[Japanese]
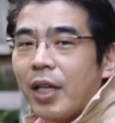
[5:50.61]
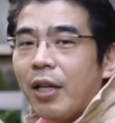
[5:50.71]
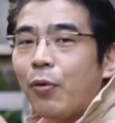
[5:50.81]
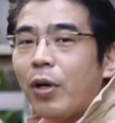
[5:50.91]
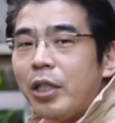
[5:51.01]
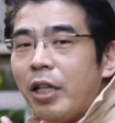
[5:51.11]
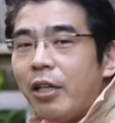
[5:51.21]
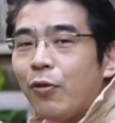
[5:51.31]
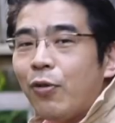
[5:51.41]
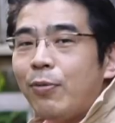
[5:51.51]
えー、他にね
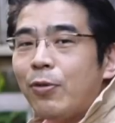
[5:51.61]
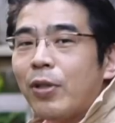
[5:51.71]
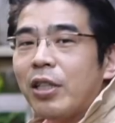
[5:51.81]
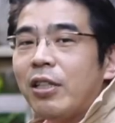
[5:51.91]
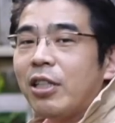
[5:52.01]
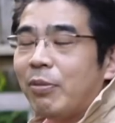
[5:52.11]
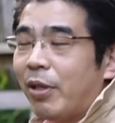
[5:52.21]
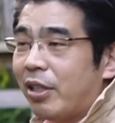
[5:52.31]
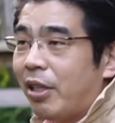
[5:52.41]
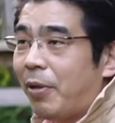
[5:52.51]
大物ができてし
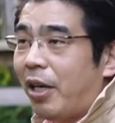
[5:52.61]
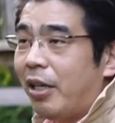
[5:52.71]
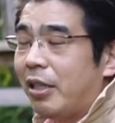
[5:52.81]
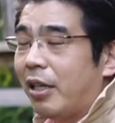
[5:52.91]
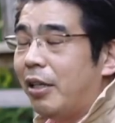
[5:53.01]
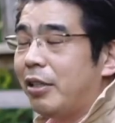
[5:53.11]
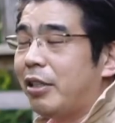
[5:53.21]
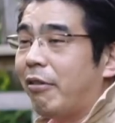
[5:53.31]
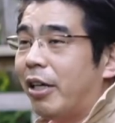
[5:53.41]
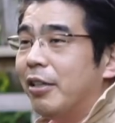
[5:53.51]
まった場合に関し
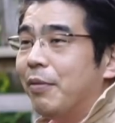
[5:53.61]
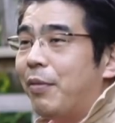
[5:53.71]
ては